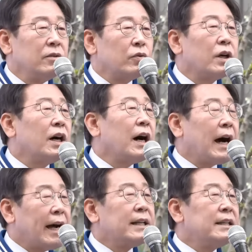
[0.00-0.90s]
우리가
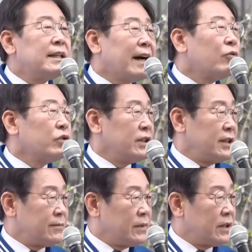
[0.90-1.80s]
IT 강국이
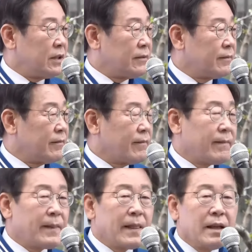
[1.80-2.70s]
됐습니다.
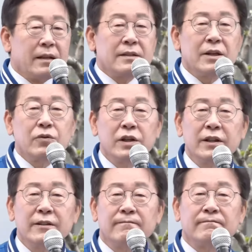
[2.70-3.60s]
이제
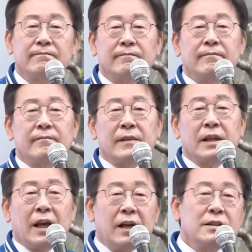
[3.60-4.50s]
우리는
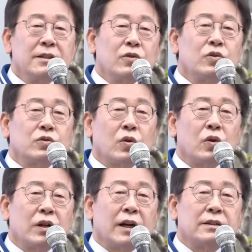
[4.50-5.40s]
에너지
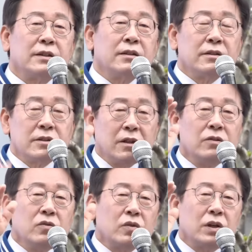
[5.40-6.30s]
고속도로를 깔아서
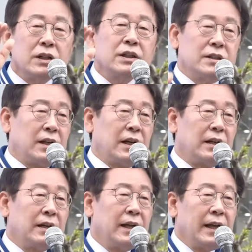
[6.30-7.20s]
전국 어디서나
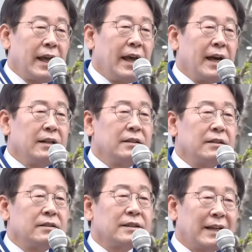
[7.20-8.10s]

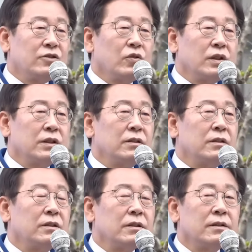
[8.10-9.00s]
해안이든 산속이든